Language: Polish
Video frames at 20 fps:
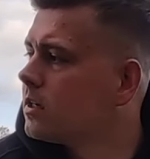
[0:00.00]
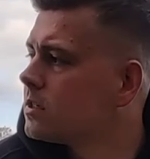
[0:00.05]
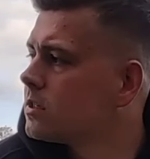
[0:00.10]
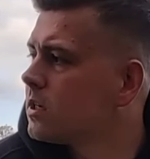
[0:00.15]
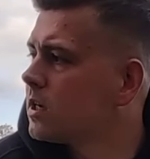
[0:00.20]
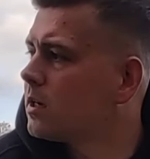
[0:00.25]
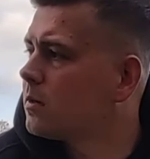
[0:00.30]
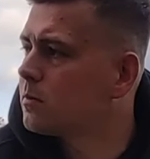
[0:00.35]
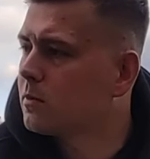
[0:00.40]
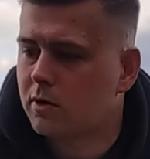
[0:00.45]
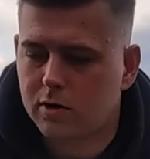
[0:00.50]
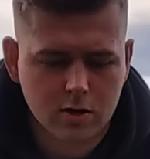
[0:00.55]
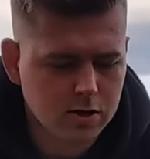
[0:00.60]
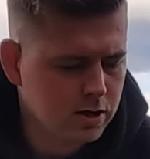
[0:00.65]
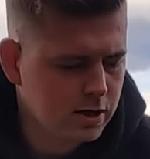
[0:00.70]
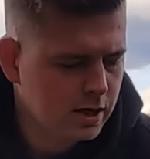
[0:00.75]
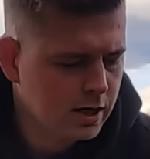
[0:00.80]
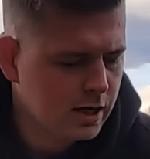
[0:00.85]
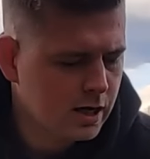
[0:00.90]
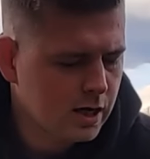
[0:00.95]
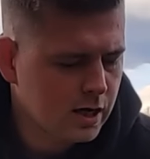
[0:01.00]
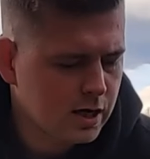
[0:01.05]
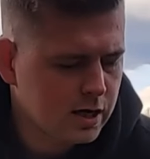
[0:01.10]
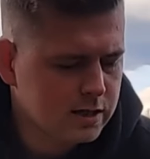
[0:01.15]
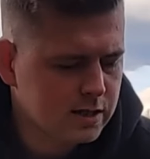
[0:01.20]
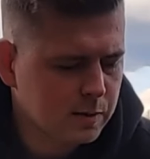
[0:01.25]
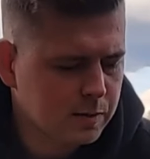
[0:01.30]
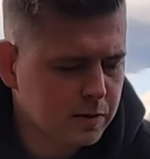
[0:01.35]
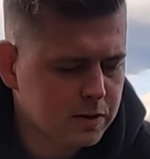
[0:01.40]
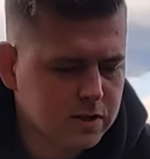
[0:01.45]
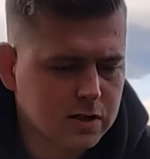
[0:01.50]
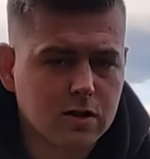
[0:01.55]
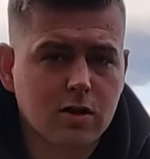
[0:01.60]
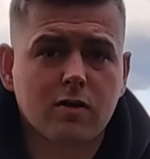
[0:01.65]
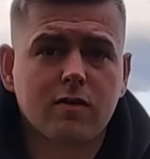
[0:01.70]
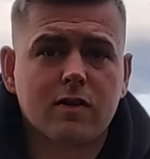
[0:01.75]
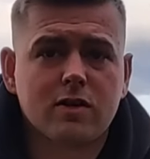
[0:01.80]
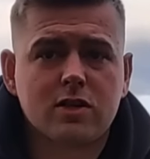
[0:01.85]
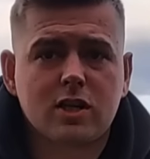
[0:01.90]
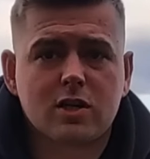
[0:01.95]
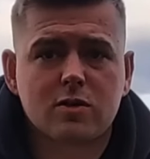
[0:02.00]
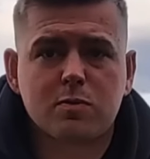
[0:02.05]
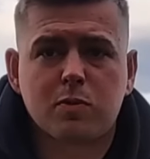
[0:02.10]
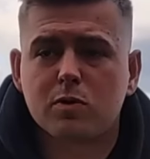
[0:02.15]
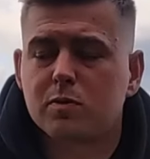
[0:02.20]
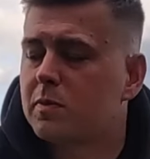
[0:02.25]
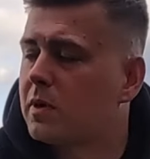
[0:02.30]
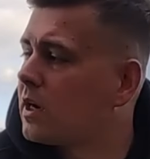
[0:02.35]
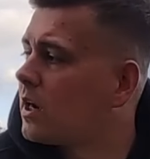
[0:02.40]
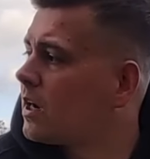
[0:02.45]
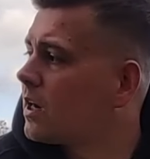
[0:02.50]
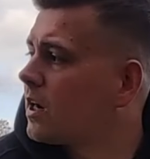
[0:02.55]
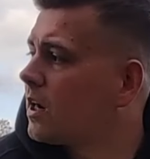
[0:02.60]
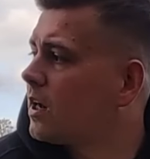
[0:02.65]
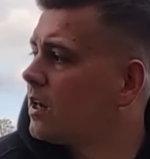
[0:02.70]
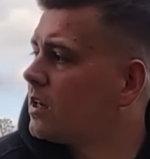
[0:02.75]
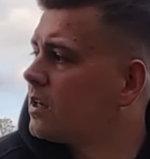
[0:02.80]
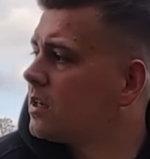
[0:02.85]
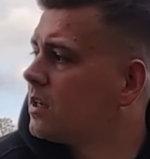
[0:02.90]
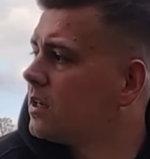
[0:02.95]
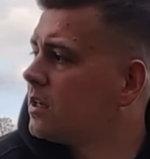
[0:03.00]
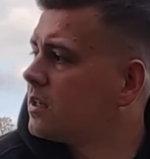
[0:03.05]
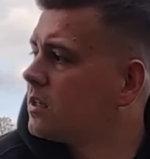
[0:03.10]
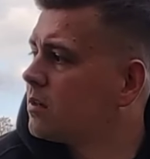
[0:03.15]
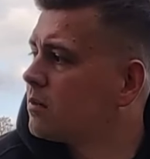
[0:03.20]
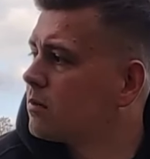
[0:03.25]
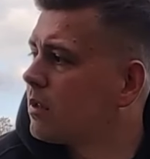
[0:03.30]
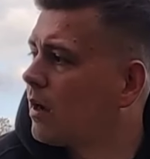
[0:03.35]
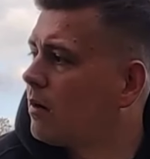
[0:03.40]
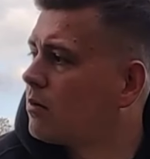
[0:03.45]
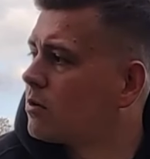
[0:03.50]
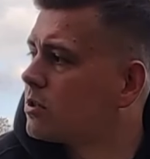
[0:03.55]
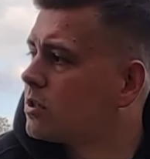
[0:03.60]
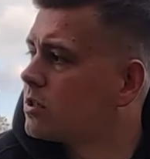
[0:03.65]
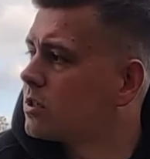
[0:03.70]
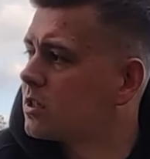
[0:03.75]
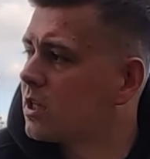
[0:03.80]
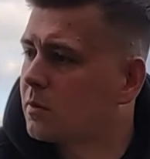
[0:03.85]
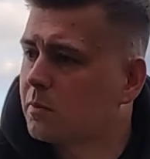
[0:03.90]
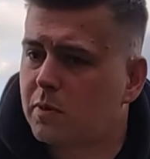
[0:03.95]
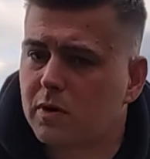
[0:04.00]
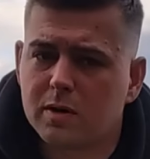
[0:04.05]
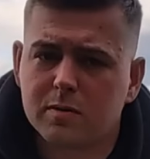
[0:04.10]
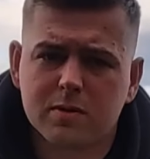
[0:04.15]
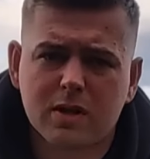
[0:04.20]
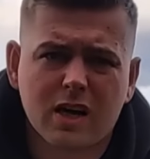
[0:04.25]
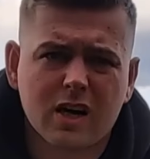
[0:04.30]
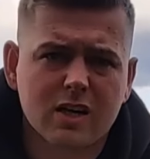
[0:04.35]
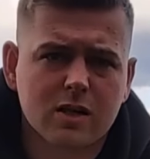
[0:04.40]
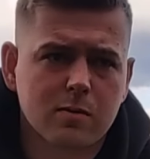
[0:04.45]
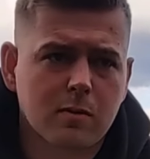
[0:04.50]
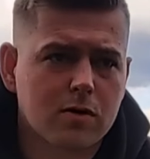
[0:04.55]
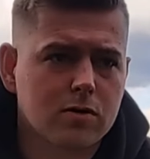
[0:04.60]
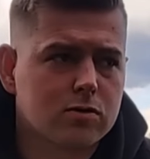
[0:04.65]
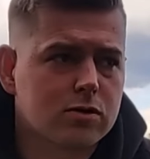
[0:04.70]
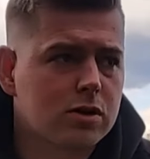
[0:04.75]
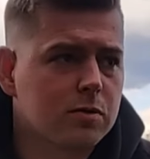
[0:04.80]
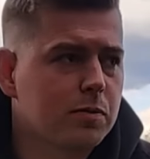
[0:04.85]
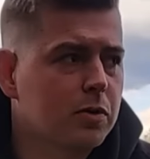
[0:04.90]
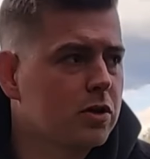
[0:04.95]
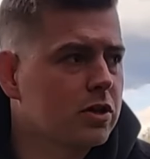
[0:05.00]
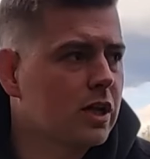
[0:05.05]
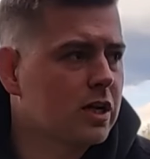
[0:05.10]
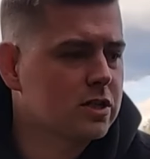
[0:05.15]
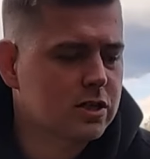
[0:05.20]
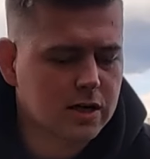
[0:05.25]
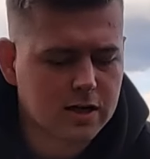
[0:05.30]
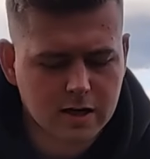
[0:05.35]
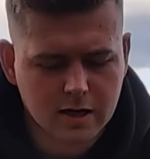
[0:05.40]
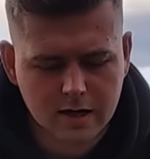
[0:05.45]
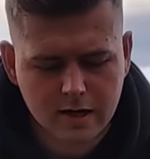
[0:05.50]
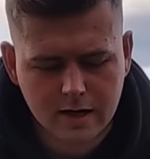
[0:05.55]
Chciałem go zaprezentować tak z podbieraka, ale nie udało się, że tak powiem. Taki malutki piątaczek,